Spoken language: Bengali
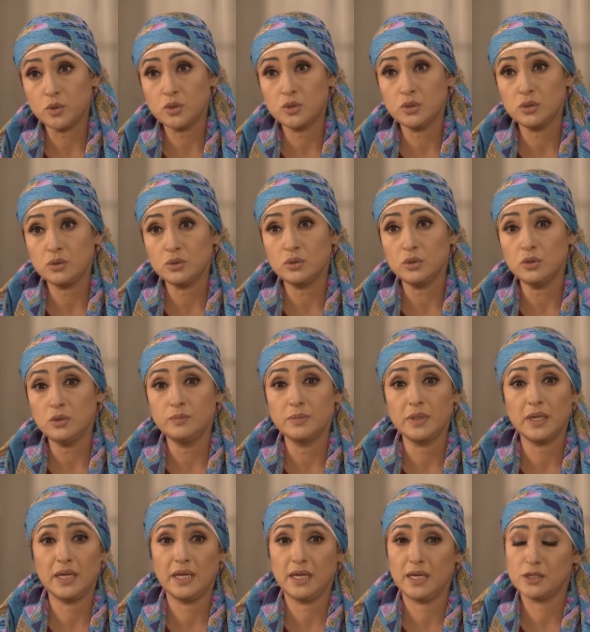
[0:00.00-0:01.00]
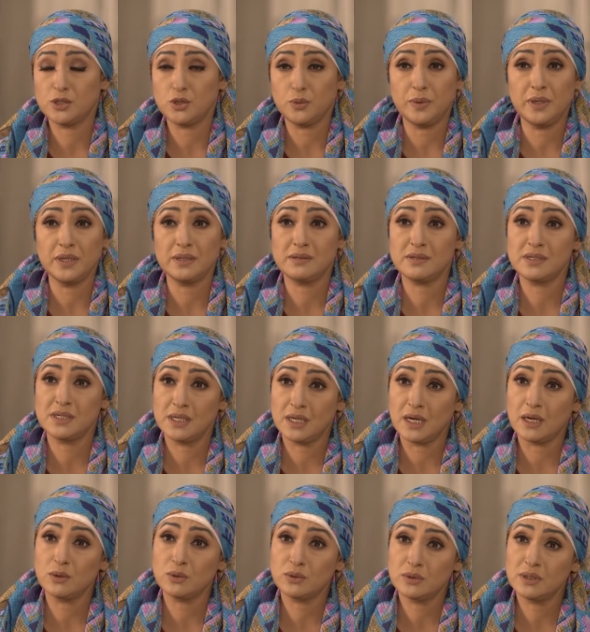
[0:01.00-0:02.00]
পর্যন্ত এসব ক্ষেত্রে
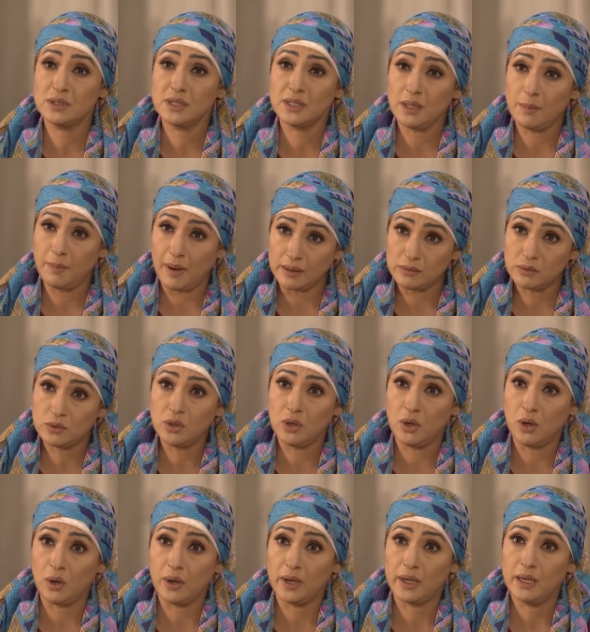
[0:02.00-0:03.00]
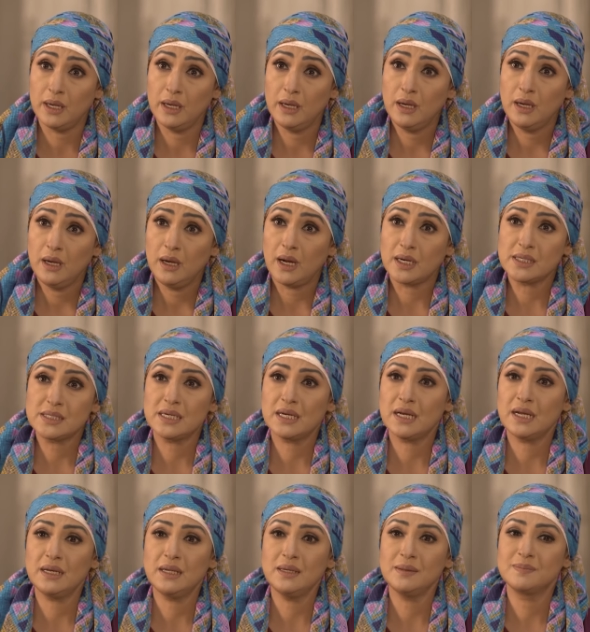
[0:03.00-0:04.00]
স্বীকারোক্তি দিতে বাধ্য হয় আর
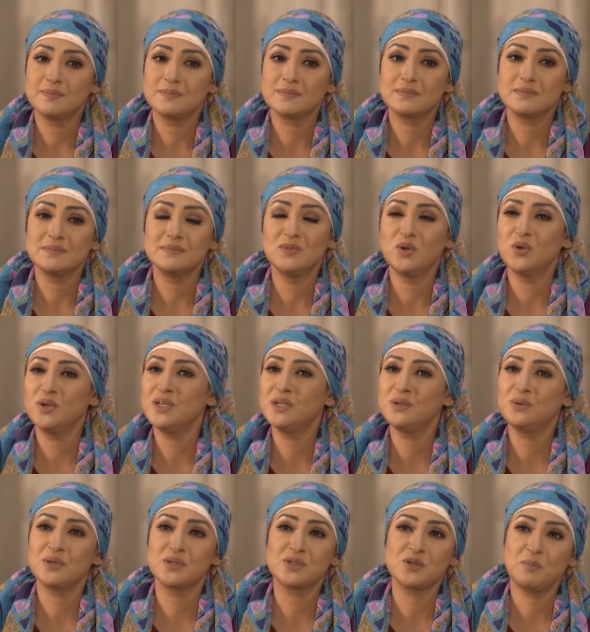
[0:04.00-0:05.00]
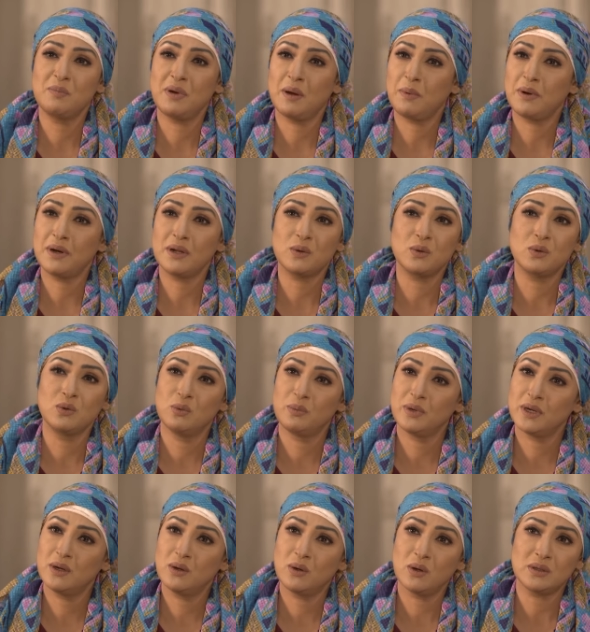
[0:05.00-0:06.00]
সেখানে মনির তো এসব ব্যাপারে কোনো
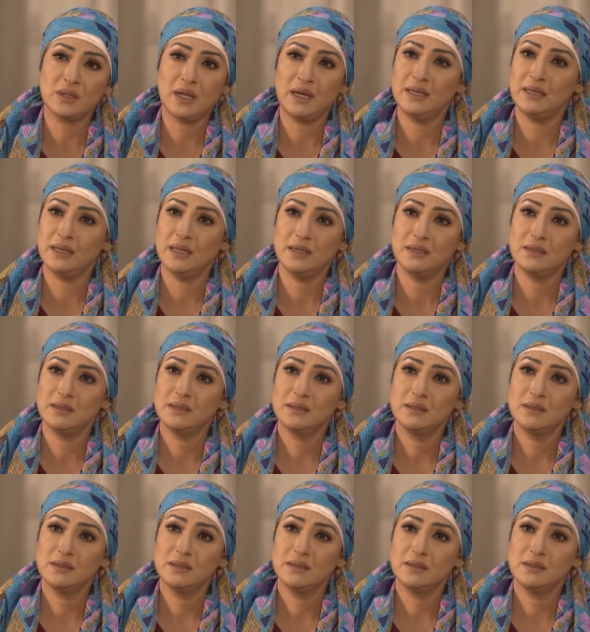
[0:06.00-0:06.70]
অভিজ্ঞতাই নেই